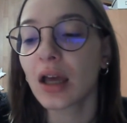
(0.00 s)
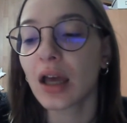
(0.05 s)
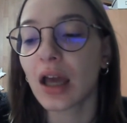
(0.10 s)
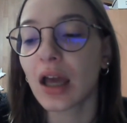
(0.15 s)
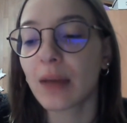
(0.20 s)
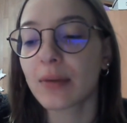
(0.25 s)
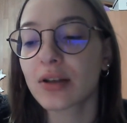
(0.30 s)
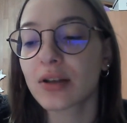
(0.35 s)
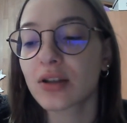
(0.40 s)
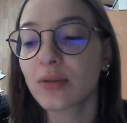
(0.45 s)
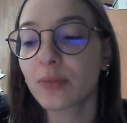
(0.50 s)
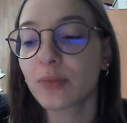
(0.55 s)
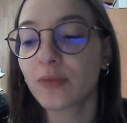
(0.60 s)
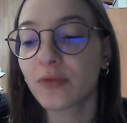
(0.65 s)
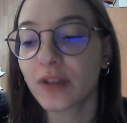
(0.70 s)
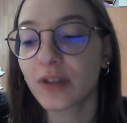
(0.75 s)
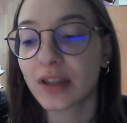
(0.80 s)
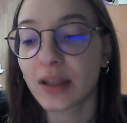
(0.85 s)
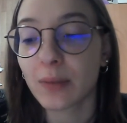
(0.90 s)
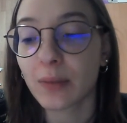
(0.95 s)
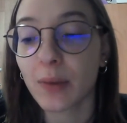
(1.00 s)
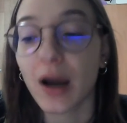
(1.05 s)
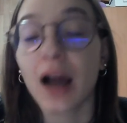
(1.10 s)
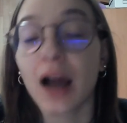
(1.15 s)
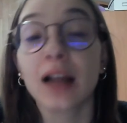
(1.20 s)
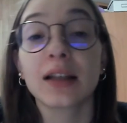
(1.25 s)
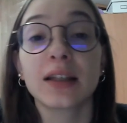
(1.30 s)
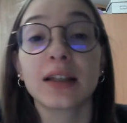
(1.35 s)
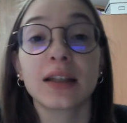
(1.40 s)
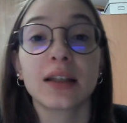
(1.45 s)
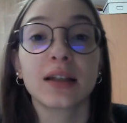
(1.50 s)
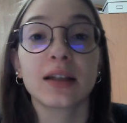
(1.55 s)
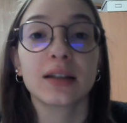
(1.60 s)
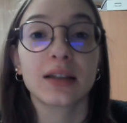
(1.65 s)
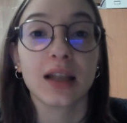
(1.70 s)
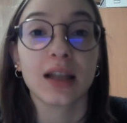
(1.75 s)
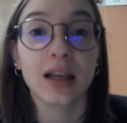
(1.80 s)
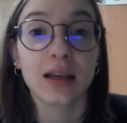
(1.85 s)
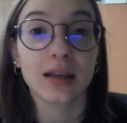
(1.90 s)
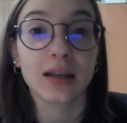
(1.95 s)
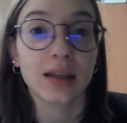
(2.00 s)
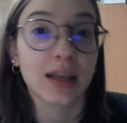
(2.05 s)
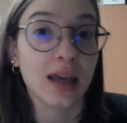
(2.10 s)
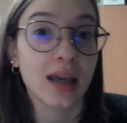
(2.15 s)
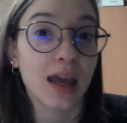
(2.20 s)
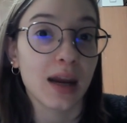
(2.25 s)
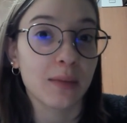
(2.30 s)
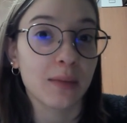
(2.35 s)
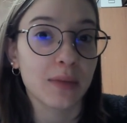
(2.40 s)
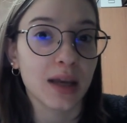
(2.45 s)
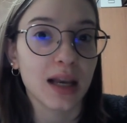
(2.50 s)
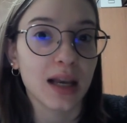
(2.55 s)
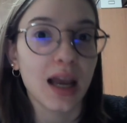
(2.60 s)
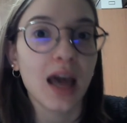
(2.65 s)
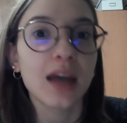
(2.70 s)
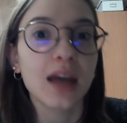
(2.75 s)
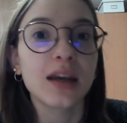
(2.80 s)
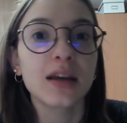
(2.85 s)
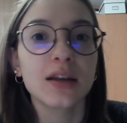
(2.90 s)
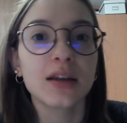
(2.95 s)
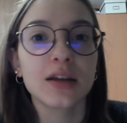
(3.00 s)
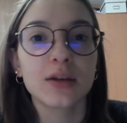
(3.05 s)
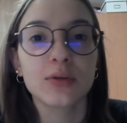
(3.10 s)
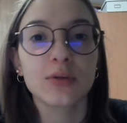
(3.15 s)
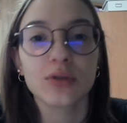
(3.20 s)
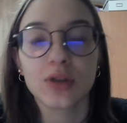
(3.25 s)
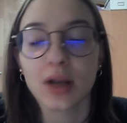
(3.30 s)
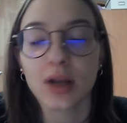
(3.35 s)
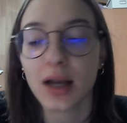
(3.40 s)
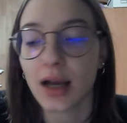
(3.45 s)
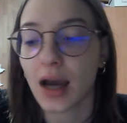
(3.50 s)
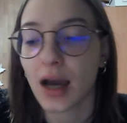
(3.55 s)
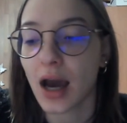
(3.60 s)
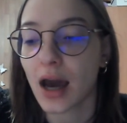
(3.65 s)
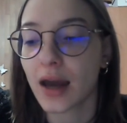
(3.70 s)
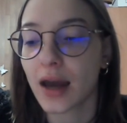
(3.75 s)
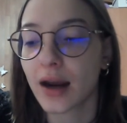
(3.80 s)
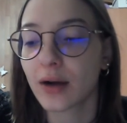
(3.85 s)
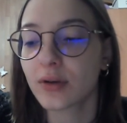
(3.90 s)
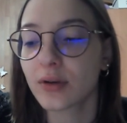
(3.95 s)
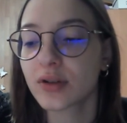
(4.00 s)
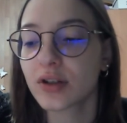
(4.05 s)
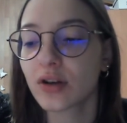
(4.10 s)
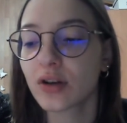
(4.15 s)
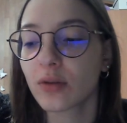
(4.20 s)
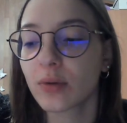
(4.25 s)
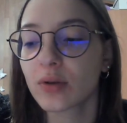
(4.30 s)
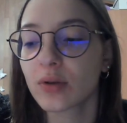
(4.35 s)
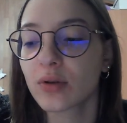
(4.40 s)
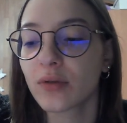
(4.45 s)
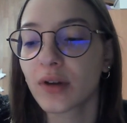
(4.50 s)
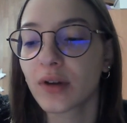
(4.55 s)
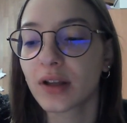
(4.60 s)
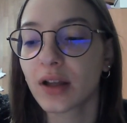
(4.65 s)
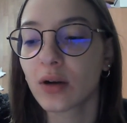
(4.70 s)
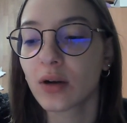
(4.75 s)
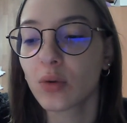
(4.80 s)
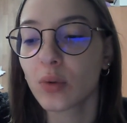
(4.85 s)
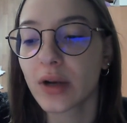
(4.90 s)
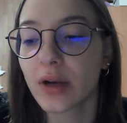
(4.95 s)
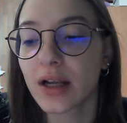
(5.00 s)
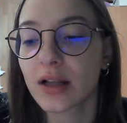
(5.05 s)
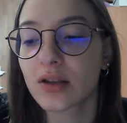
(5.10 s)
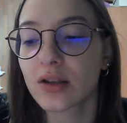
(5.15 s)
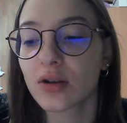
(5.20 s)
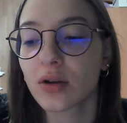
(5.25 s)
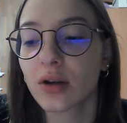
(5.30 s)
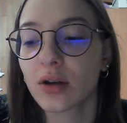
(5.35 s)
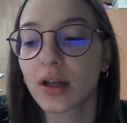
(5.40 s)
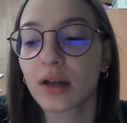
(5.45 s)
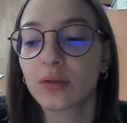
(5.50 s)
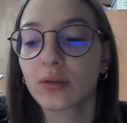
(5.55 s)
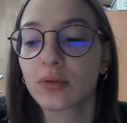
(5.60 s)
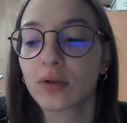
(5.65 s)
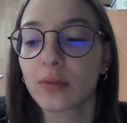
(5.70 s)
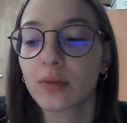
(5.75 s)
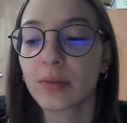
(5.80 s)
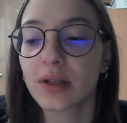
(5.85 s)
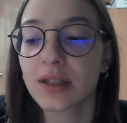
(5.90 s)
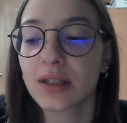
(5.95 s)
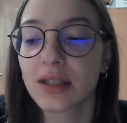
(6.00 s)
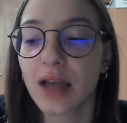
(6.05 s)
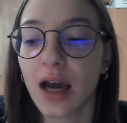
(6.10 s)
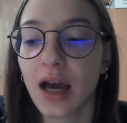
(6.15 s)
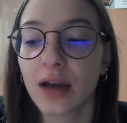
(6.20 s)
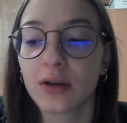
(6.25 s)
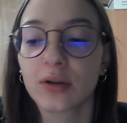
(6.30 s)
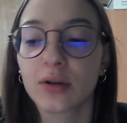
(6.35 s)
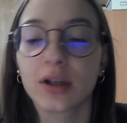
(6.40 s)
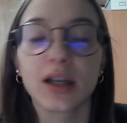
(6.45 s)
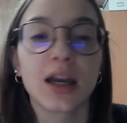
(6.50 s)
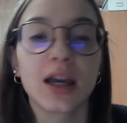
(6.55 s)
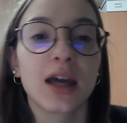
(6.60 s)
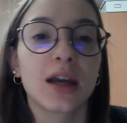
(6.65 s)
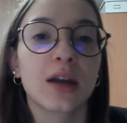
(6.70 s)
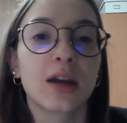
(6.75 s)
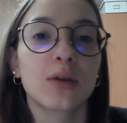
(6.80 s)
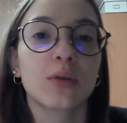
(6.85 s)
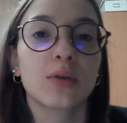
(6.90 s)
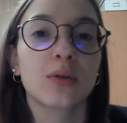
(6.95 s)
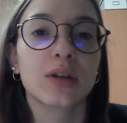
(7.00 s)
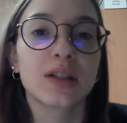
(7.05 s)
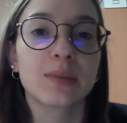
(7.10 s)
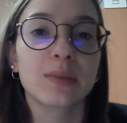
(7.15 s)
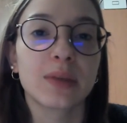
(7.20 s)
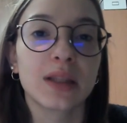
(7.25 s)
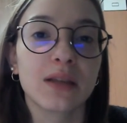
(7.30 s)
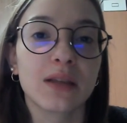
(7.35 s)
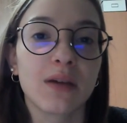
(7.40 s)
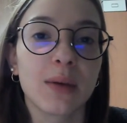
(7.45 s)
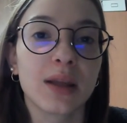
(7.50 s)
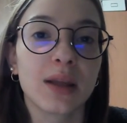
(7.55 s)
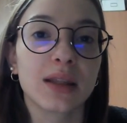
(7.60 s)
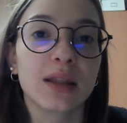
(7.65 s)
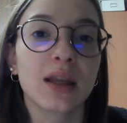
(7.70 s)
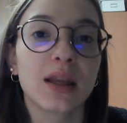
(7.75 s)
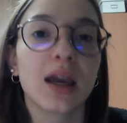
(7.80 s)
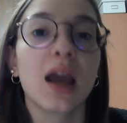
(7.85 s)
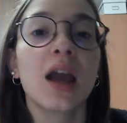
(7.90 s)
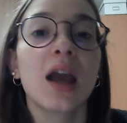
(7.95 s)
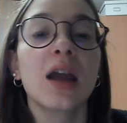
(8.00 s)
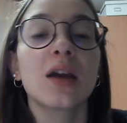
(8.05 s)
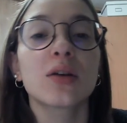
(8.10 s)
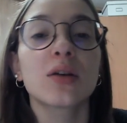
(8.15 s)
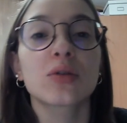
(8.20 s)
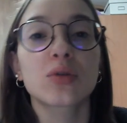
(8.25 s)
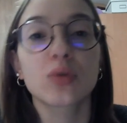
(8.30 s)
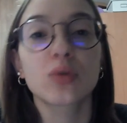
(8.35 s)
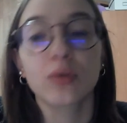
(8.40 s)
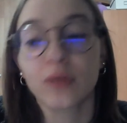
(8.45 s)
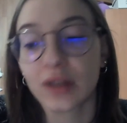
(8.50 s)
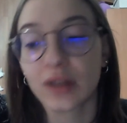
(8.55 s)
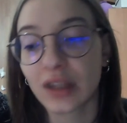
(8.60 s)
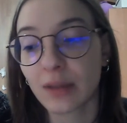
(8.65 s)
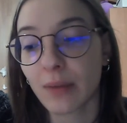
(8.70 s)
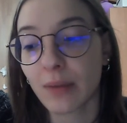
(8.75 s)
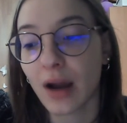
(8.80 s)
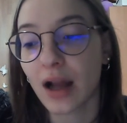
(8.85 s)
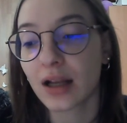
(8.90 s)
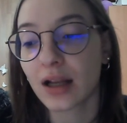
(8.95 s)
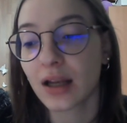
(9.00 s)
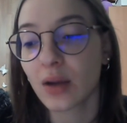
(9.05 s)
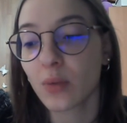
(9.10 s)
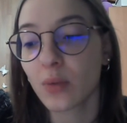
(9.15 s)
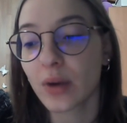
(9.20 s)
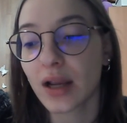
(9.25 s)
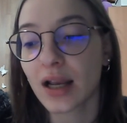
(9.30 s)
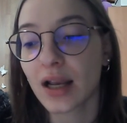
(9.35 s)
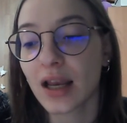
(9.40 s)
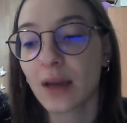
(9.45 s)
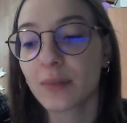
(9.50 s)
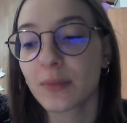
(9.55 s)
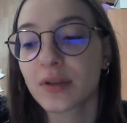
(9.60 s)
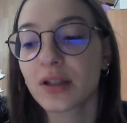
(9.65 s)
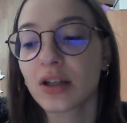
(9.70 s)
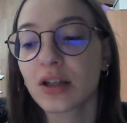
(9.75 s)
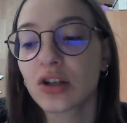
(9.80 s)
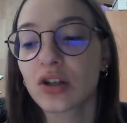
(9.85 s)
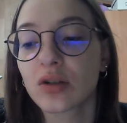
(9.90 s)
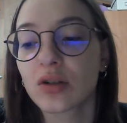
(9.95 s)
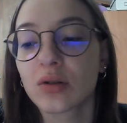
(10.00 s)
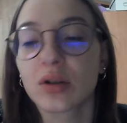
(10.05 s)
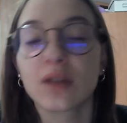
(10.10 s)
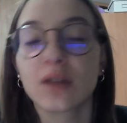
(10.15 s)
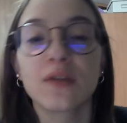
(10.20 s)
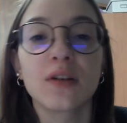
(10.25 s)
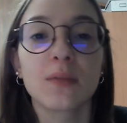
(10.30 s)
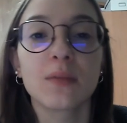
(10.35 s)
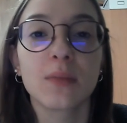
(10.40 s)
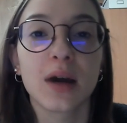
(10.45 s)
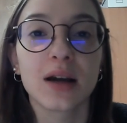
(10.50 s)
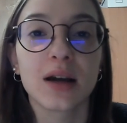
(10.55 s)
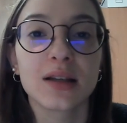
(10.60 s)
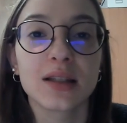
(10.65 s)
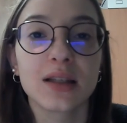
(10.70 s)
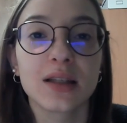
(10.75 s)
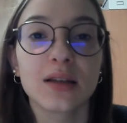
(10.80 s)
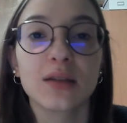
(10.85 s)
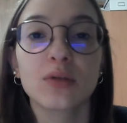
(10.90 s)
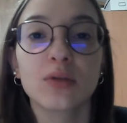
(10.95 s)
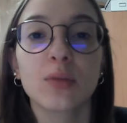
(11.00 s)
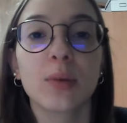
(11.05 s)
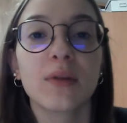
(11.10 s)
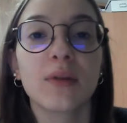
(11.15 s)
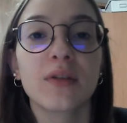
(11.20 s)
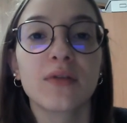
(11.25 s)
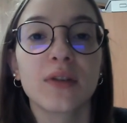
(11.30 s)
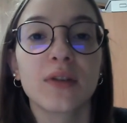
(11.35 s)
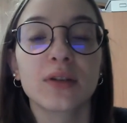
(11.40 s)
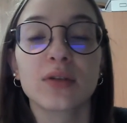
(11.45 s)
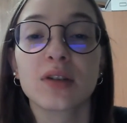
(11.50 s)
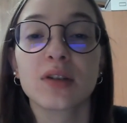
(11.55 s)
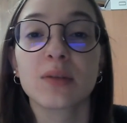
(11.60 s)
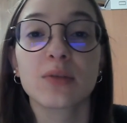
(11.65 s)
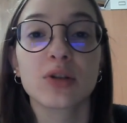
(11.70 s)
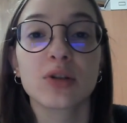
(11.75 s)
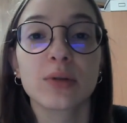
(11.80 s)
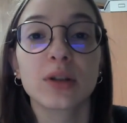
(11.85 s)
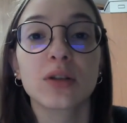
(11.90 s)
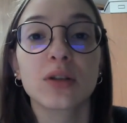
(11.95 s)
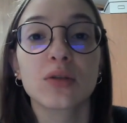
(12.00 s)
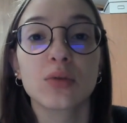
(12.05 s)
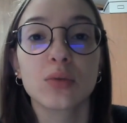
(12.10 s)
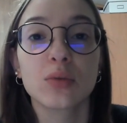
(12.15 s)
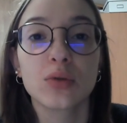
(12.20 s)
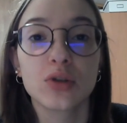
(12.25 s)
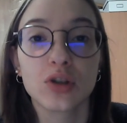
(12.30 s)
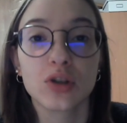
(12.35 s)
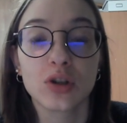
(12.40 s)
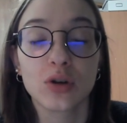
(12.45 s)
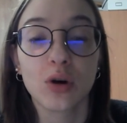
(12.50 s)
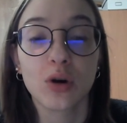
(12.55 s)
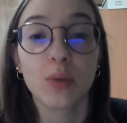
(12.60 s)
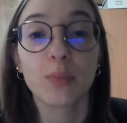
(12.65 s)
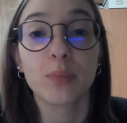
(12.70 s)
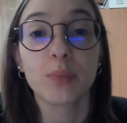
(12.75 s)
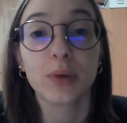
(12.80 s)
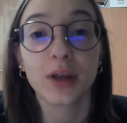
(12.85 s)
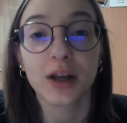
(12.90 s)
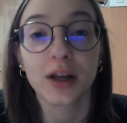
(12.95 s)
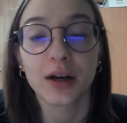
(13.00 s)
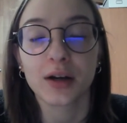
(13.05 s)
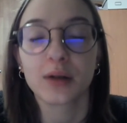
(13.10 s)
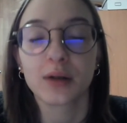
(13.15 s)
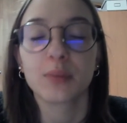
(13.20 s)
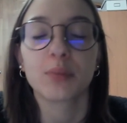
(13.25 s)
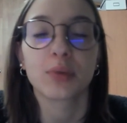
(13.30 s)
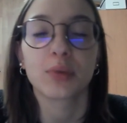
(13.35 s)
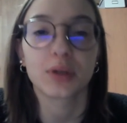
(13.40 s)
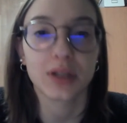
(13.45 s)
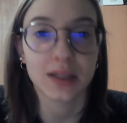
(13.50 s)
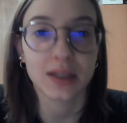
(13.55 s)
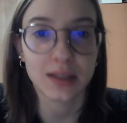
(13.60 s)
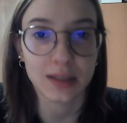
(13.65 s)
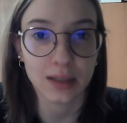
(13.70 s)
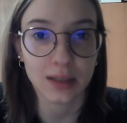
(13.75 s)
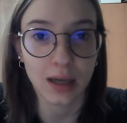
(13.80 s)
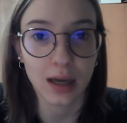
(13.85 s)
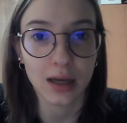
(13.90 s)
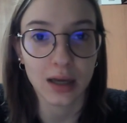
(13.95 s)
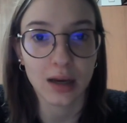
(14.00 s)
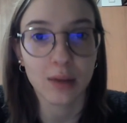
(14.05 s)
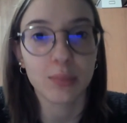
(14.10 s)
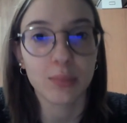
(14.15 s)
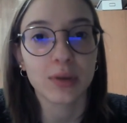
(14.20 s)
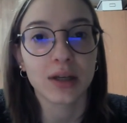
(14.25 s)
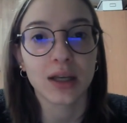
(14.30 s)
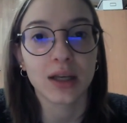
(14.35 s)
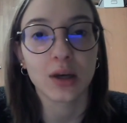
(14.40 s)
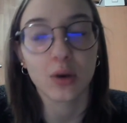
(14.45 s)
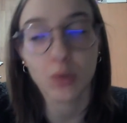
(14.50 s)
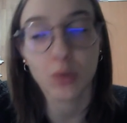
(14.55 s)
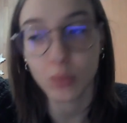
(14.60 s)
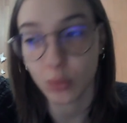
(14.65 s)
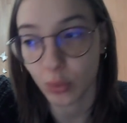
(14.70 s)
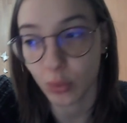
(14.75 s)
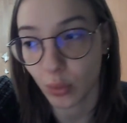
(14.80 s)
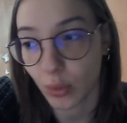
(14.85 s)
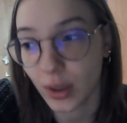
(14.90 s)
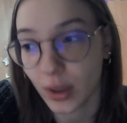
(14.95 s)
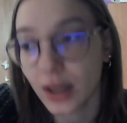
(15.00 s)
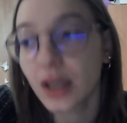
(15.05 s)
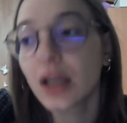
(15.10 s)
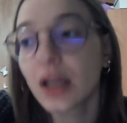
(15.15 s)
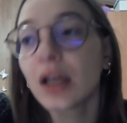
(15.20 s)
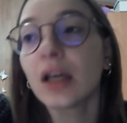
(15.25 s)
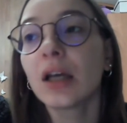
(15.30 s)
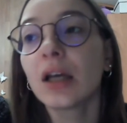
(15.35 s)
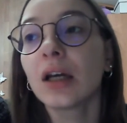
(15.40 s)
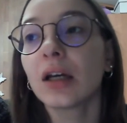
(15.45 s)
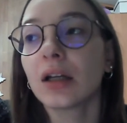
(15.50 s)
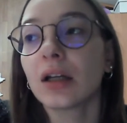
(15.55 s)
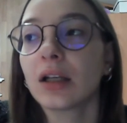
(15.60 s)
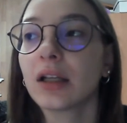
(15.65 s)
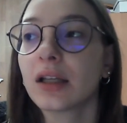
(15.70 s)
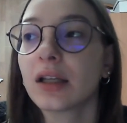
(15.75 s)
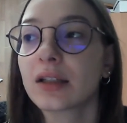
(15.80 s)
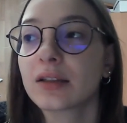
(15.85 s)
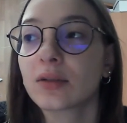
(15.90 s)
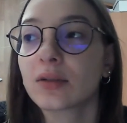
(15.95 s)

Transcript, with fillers: Emerson Fittipaldi, del, che era in McLaren, rinuncia alla gara, così come suo fratello Wilson e Arturo Merzario, che erano rispettivamente su Fittipaldi e Williams, decisero di fermarsi dopo aver fatto semplicemente solo un giro per protestare, perché comunque eh, le,